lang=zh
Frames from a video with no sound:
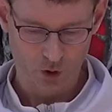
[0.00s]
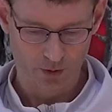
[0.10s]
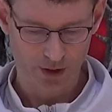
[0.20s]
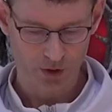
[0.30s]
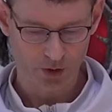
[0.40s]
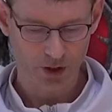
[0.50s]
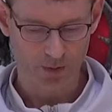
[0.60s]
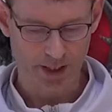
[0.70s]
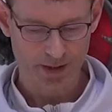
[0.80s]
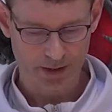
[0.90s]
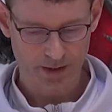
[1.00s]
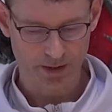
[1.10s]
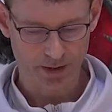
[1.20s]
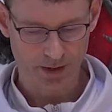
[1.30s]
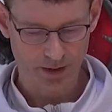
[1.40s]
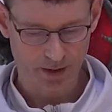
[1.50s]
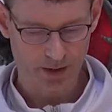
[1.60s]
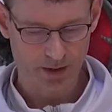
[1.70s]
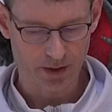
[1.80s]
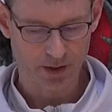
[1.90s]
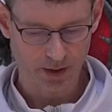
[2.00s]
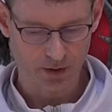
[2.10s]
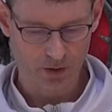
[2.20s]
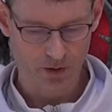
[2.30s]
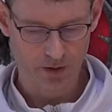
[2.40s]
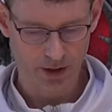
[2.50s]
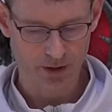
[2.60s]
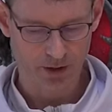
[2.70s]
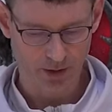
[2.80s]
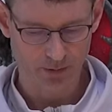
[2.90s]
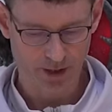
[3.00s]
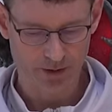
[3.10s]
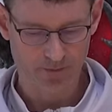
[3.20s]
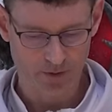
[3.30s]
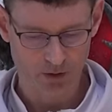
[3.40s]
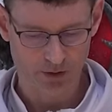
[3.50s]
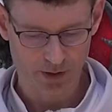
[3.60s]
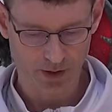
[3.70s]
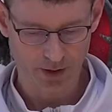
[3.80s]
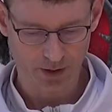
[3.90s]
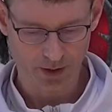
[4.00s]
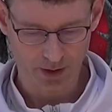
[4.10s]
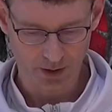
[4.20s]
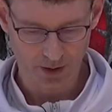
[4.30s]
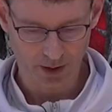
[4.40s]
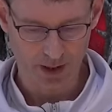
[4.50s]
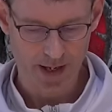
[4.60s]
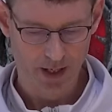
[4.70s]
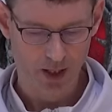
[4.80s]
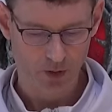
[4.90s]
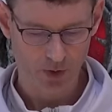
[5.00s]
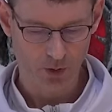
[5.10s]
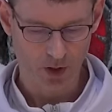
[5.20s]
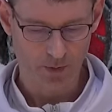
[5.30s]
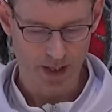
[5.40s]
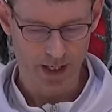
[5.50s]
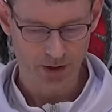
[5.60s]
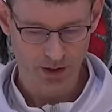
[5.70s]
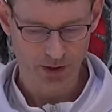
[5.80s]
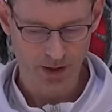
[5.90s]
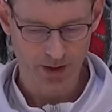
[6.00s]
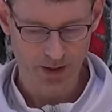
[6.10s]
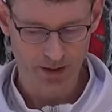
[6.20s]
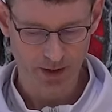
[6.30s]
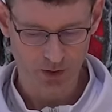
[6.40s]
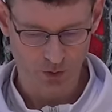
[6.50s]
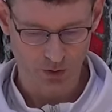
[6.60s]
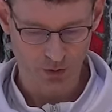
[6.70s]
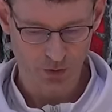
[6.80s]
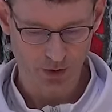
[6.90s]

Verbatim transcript: 我们愿意把个人今天的一切苦乐成败奉献给你，并愿把世界各地所举